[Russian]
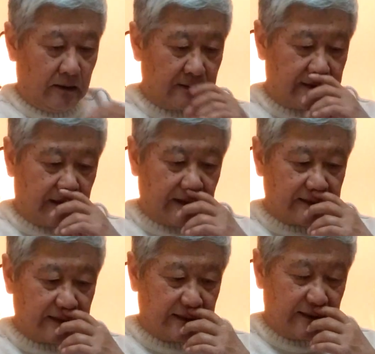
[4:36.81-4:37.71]

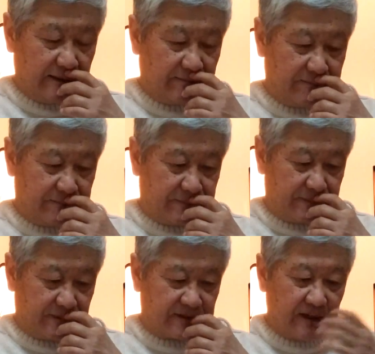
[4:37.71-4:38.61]
интересно и
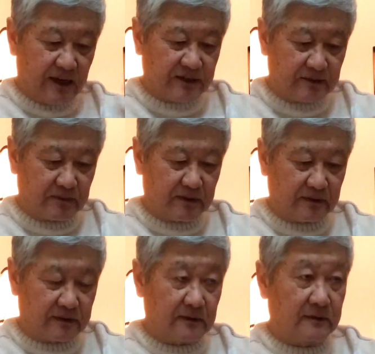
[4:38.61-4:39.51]

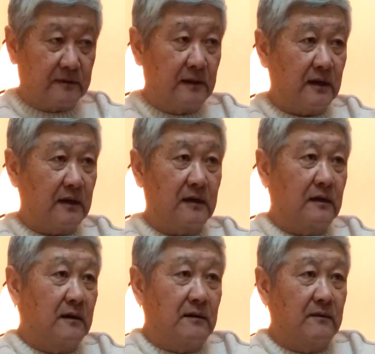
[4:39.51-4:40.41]
значимое
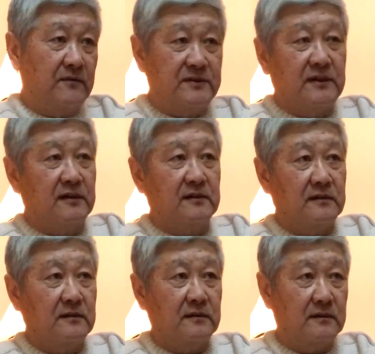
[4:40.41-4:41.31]
для всех
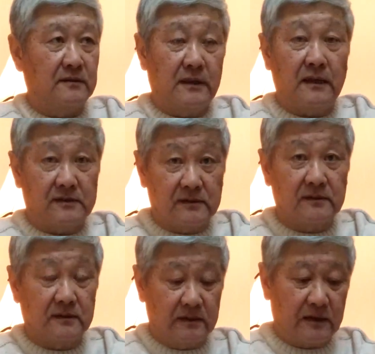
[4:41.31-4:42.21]
нас,
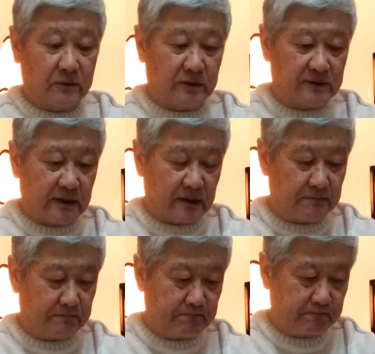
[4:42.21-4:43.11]
для Курисарам.